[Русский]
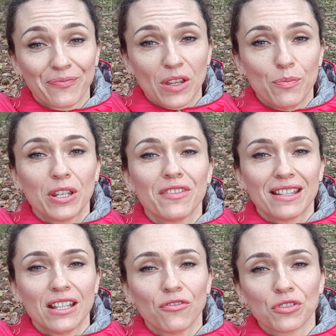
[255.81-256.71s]
и
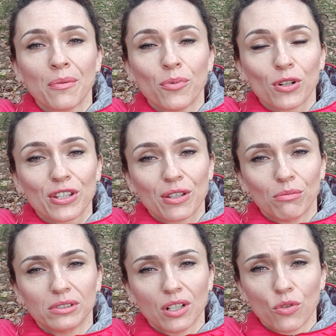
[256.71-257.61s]
перевести его на польский
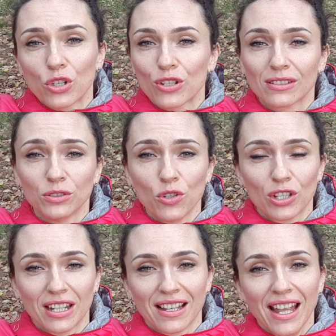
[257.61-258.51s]
было очень
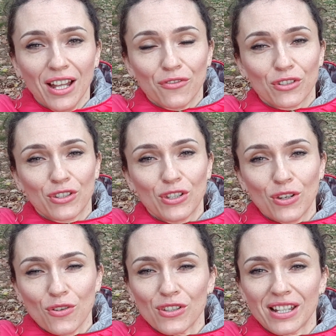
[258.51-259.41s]
сложно, вот
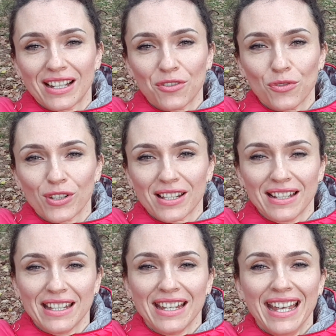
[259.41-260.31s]
серьезно хочу
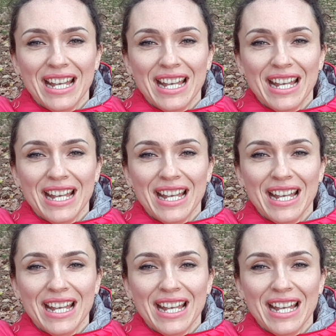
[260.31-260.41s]
сказать,